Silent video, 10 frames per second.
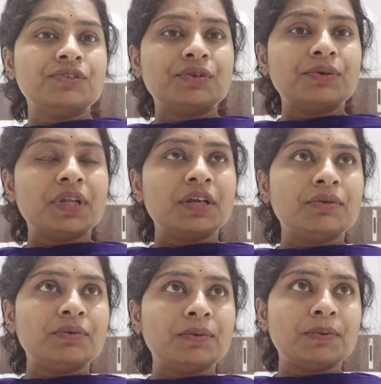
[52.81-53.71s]
సో
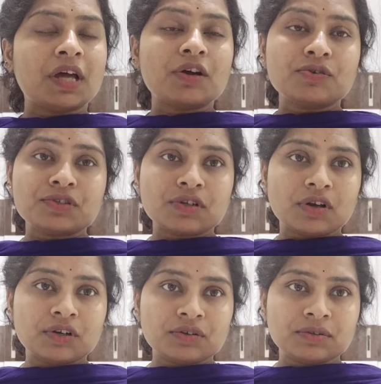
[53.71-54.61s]
నేను నాకు
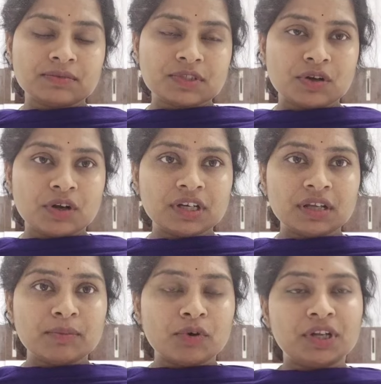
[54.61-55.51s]
స్లాట్
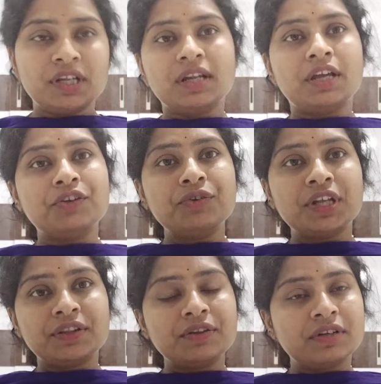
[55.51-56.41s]
స్లాట్ మార్నింగ్ నైన్ టు
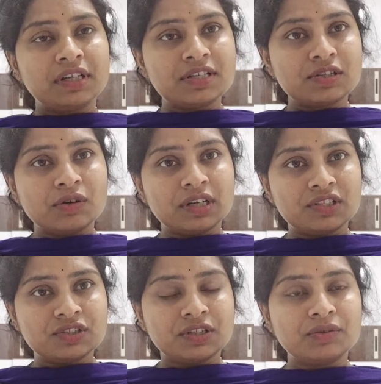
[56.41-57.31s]
టెన్ థర్టీ స్లాట్
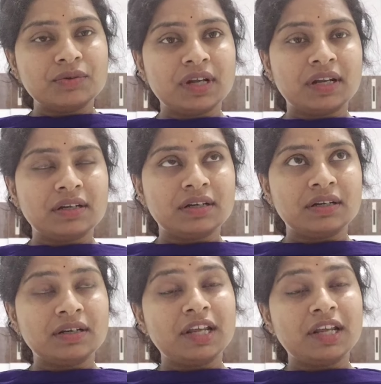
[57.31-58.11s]
ఇచ్చారు అండ్